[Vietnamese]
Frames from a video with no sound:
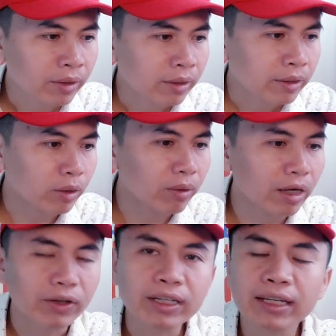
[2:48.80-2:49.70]
nhiều
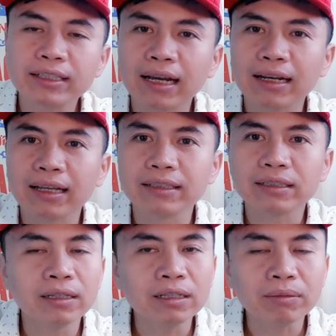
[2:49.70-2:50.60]
người vẫn nghĩ rằng là những
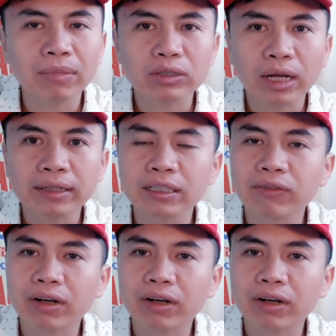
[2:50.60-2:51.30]
thứ mà anh chị và